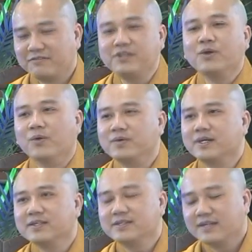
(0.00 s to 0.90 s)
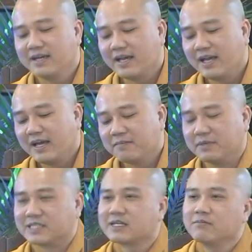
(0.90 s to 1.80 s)
Ví dụ như
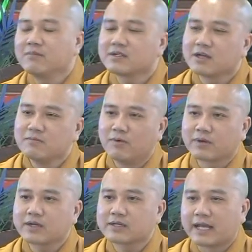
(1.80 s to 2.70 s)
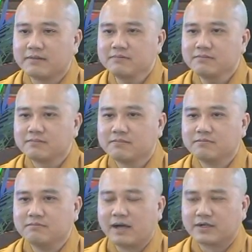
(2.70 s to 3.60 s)
mình sống ở trong một cái cảnh
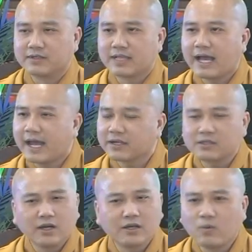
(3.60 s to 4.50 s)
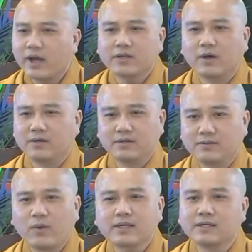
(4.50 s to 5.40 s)
mà người ta ăn chơi quá đờ,
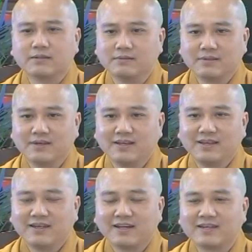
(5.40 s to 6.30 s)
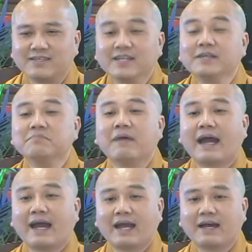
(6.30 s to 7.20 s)
quá chừng, nhưng
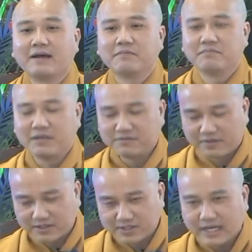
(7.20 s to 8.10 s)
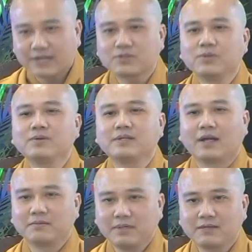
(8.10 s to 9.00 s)
mà mình vẫn sáng suốt
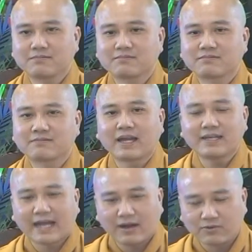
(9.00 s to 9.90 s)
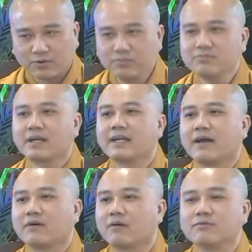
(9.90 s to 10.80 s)
nhận biết cái nào đúng, cái
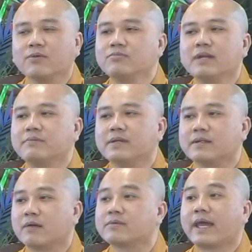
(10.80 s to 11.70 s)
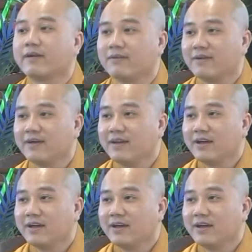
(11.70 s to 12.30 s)
nào không đúng để mình không theo.